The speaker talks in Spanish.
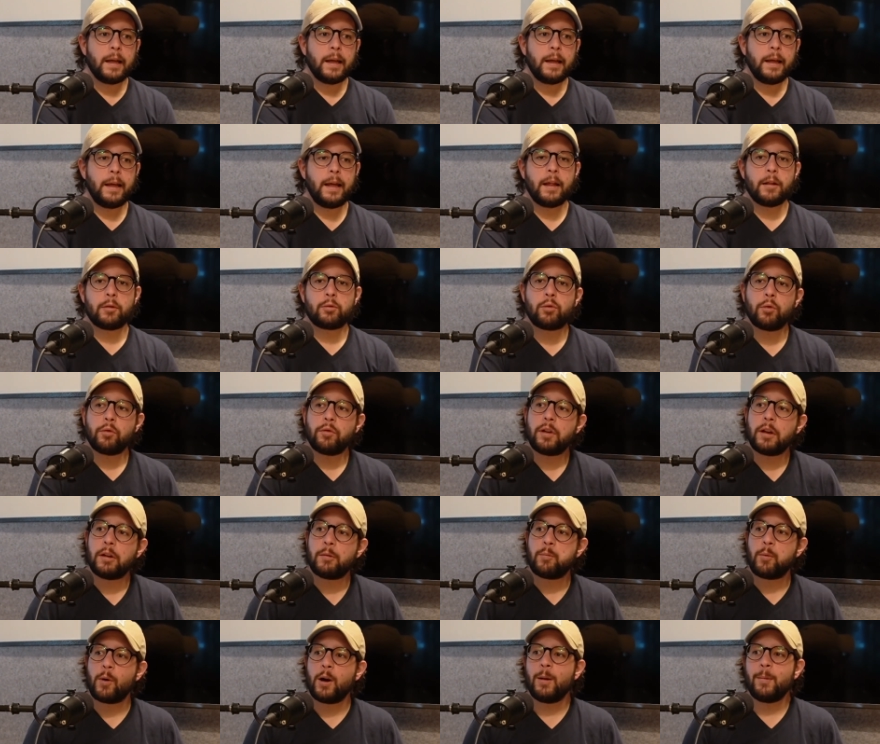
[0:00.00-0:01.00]
Y
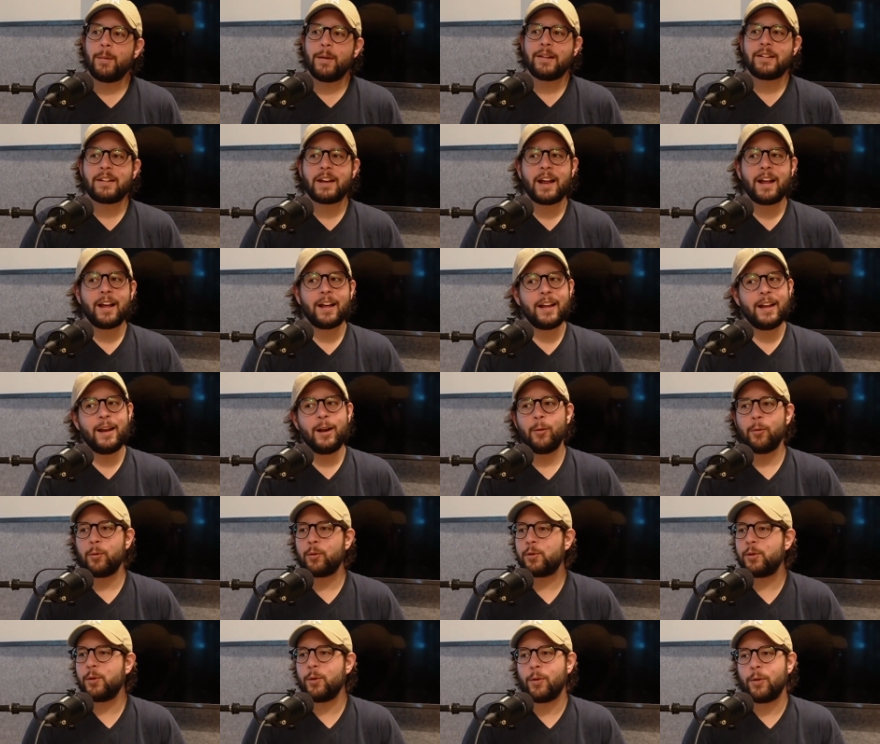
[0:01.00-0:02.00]
entonces vuelve esa
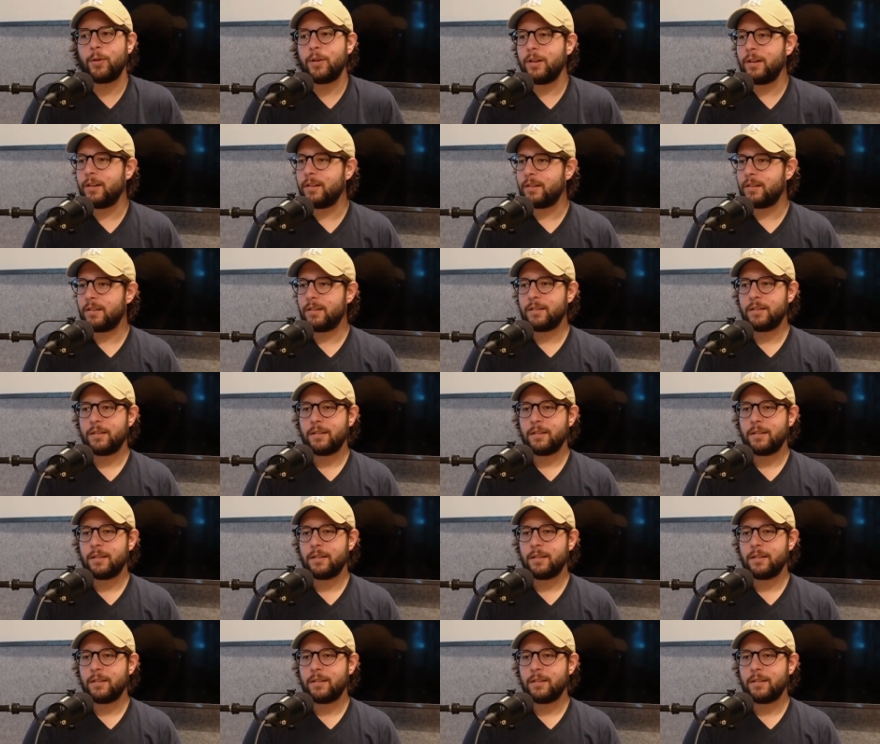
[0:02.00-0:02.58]
ilusión